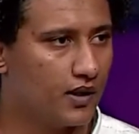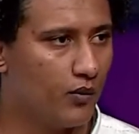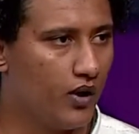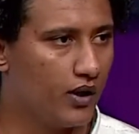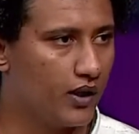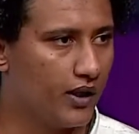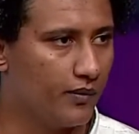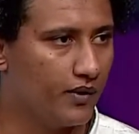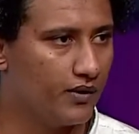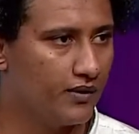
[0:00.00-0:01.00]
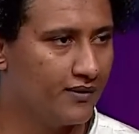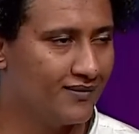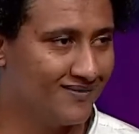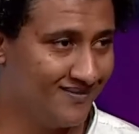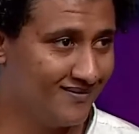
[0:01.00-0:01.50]
ده مجرد لعبه
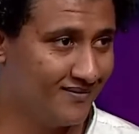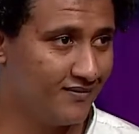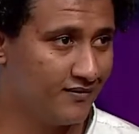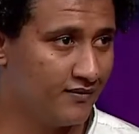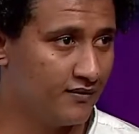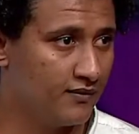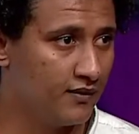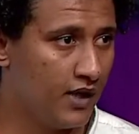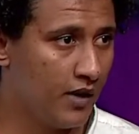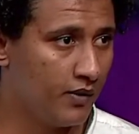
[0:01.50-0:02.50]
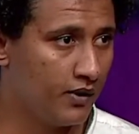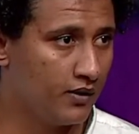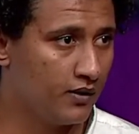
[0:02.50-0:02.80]
لعبة